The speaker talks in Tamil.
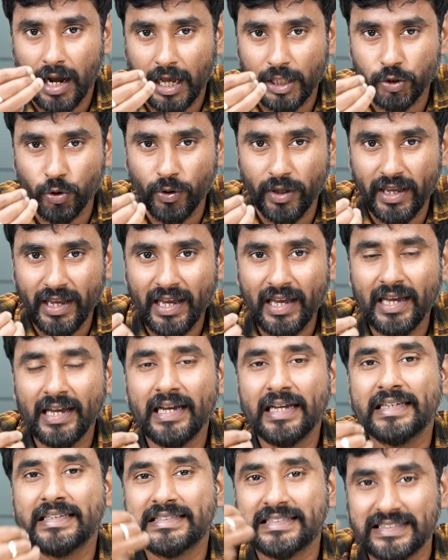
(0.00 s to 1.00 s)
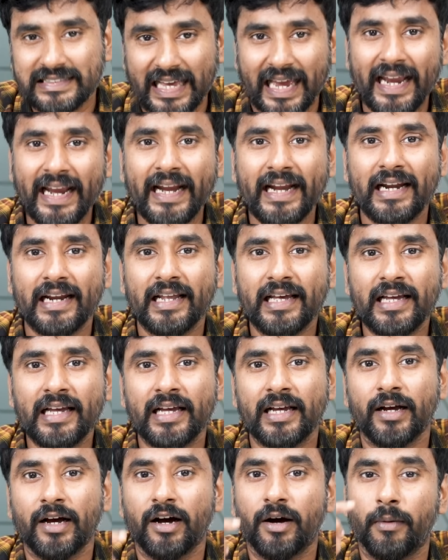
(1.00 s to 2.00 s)
அதோடைய சைடில்
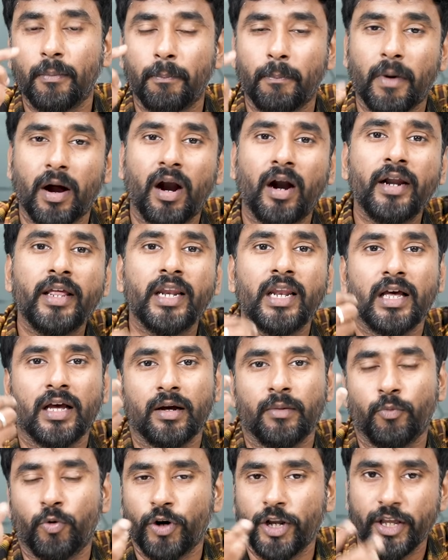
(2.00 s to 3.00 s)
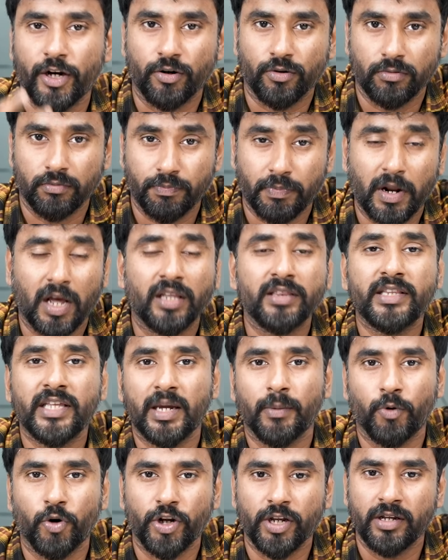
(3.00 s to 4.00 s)
மாநில மொழி இருக்கணும்
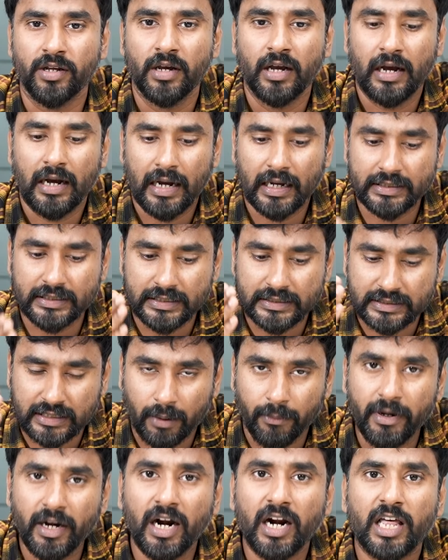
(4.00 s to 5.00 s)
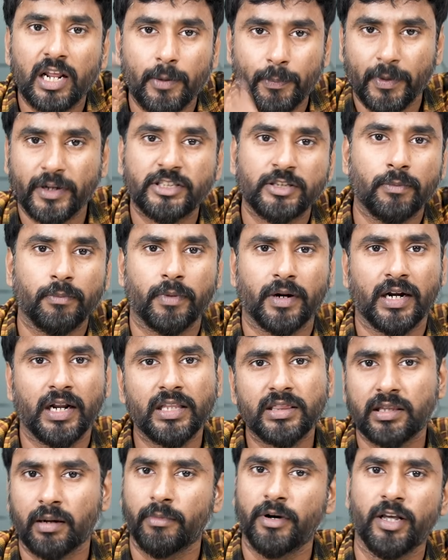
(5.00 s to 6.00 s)
பிராந்திய மொழி அது தமிழ்நாடை ரெப்ரசன்ட்
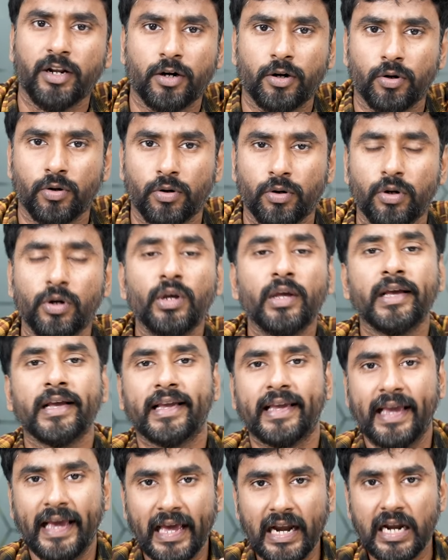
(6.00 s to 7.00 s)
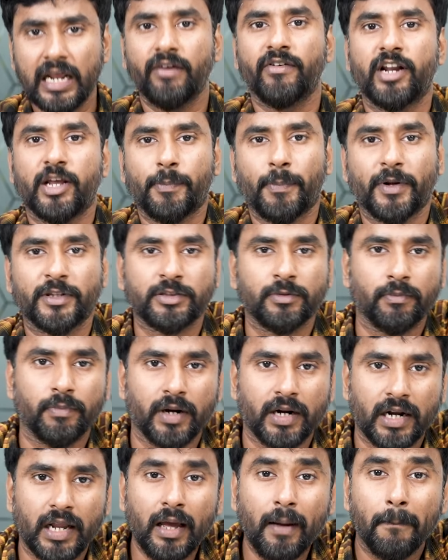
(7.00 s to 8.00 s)
பண்ணால் தமிழ் இருக்கணும் கேரளாவை ரெப்ரசன்ட்
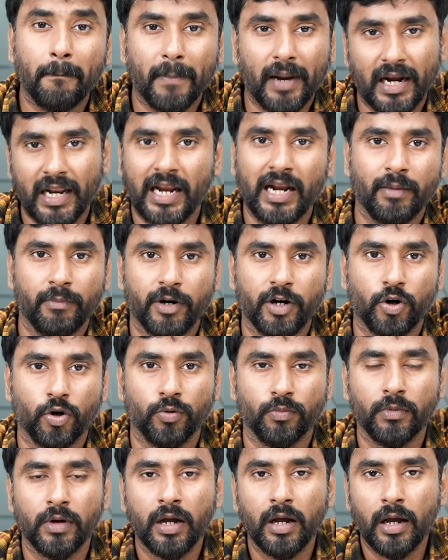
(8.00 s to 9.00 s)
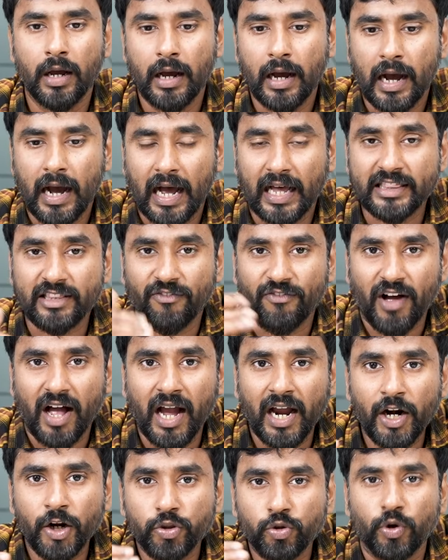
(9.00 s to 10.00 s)
பண்ணால் மலையாளம் இருக்கணும் அந்த
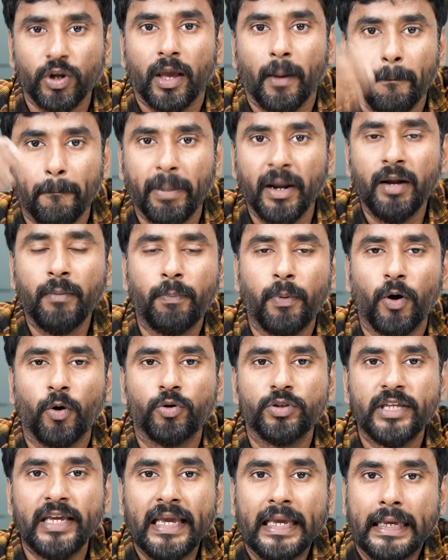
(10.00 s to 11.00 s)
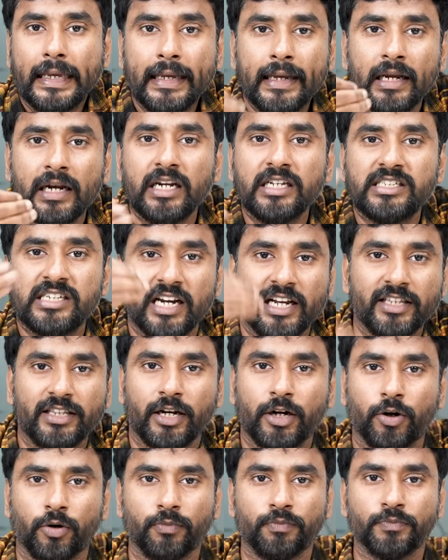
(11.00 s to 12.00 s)
வாகனத்துடைய பின்பகுதி இங்கிலீஷில்
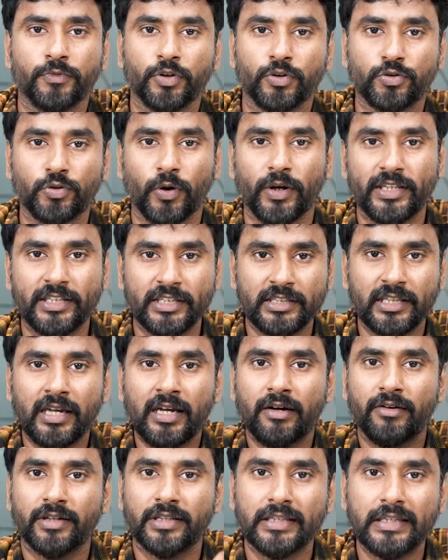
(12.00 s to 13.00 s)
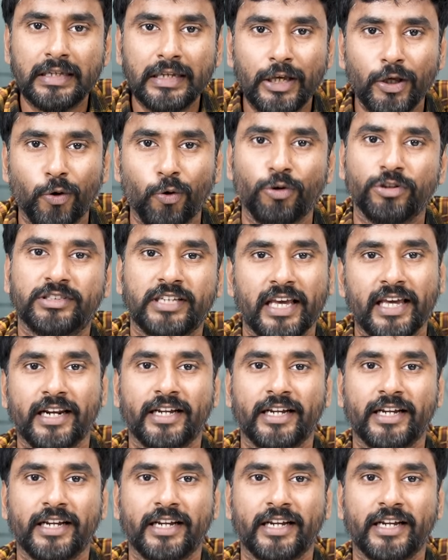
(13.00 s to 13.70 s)
எழுதியிருக்கணும் ஸோ இதுதான் வந்து ரூல்ஸே